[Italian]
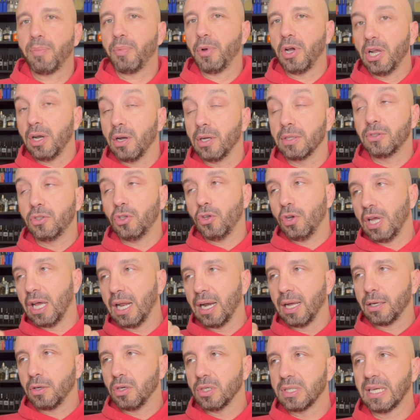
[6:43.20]
poi in teoria è
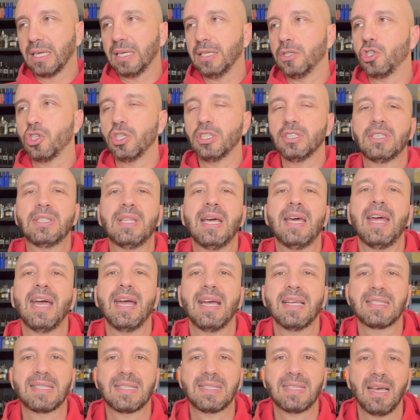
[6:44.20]
la cosa che ci
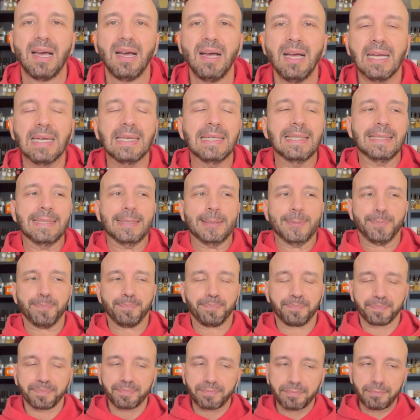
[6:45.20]
interessa,
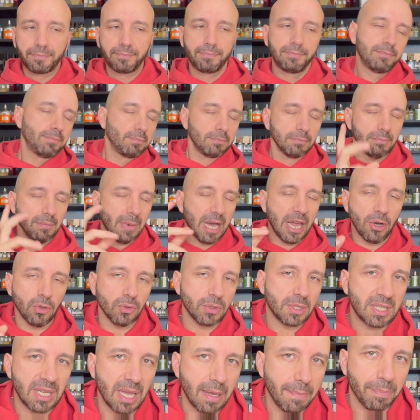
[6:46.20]
ma
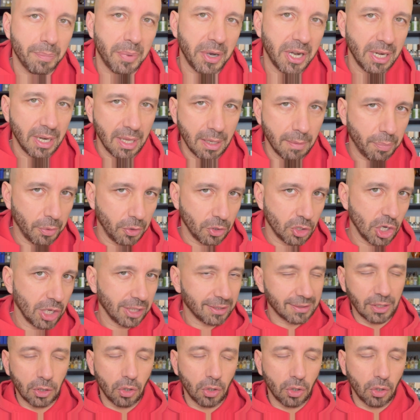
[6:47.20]
non sempre nei progetti